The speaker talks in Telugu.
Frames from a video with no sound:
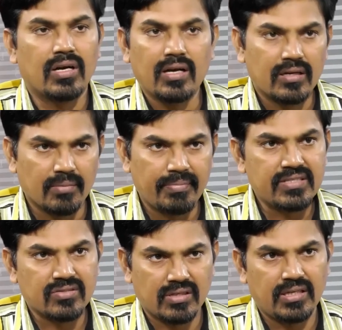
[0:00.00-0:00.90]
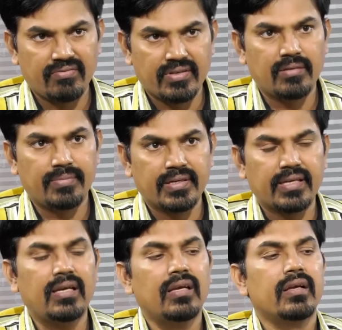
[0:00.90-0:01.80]
టోటల్ ఆరు కంపెనీస్ ఉన్నాయి నిఫ్టీలు ఇప్పటికి
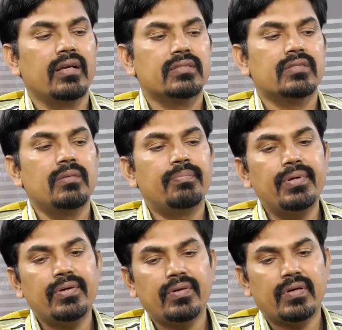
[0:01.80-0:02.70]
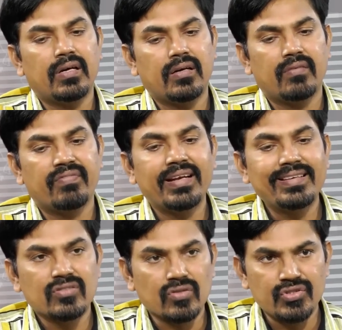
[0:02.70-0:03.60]
సో ఇప్పుడు
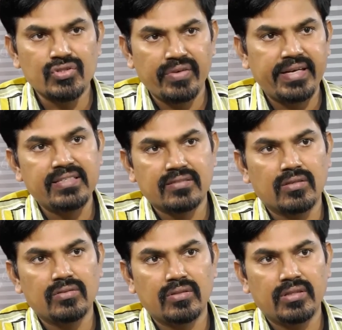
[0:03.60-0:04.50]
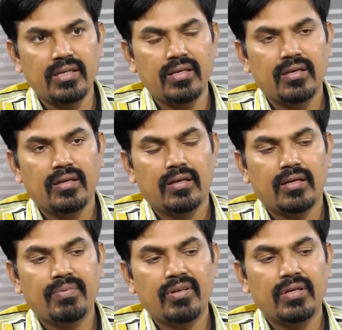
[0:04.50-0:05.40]
ఫినాన్స్ కొంచెం వెయిటేజ్ తగ్గుతుంది hmm.
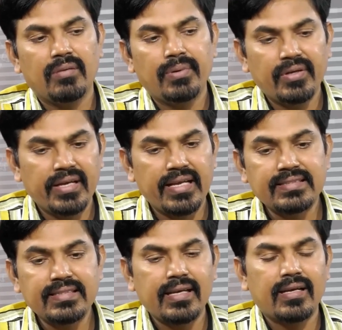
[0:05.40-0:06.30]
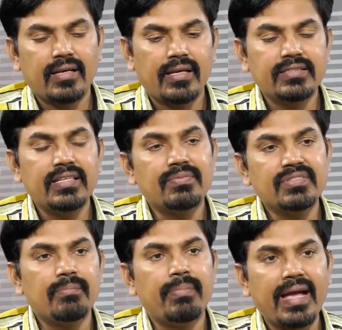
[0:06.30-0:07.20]
ఇప్పుడు ఇప్పుడు హెచ్
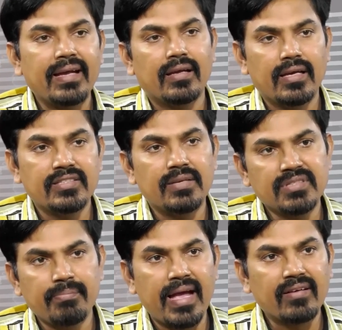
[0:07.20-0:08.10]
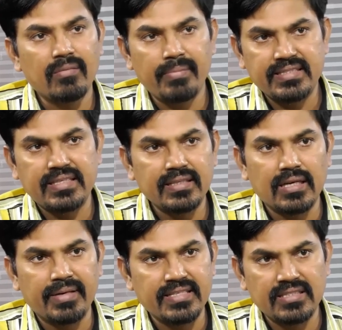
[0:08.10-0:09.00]
హెచ్డిఎఫ్సి బ్యాంక్ హెచ్డిఎఫ్సి బ్యాంక్లో మెర్జ్ అయింది
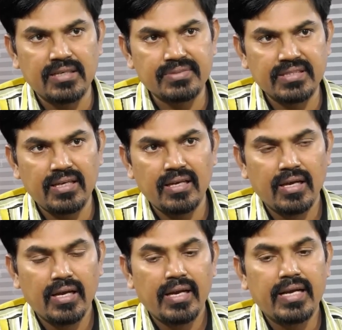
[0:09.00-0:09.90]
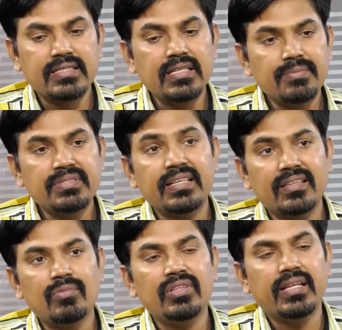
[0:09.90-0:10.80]
కాబట్టి హెచ్డిఎఫ్సి hmm. హెచ్డిఎఫ్సి
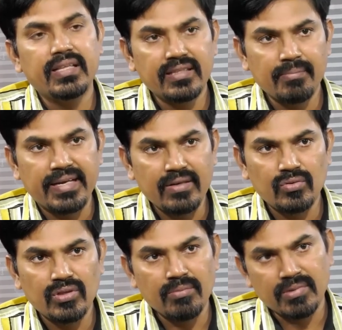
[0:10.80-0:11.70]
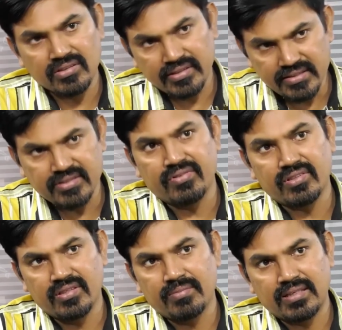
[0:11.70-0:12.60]
ఇంతకుముందు ఏదైతే మనీ ఉందో అది మొత్తం దీనికి షిఫ్ట్
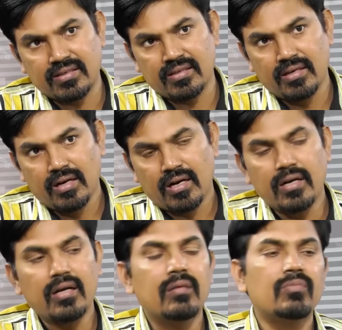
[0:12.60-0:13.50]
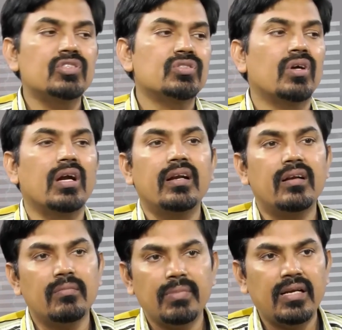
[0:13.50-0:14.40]
అవుతుంది అనమాట hmm. అంటే ఆల్మోస్ట్
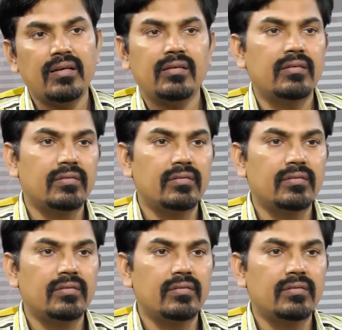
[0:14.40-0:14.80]
హండ్రెడ్ మిలియన్